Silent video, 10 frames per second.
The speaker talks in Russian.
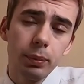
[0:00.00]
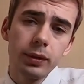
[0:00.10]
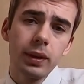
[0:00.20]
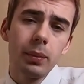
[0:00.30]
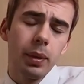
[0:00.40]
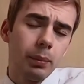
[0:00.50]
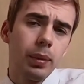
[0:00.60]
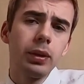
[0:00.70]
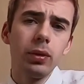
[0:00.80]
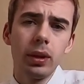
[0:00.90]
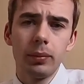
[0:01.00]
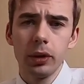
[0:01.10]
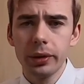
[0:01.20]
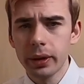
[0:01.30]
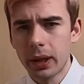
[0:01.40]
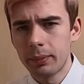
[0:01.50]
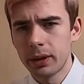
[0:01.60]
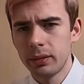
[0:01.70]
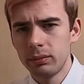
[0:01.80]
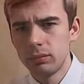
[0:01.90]
выпуска бомбанула мой
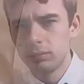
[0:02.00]
клапан.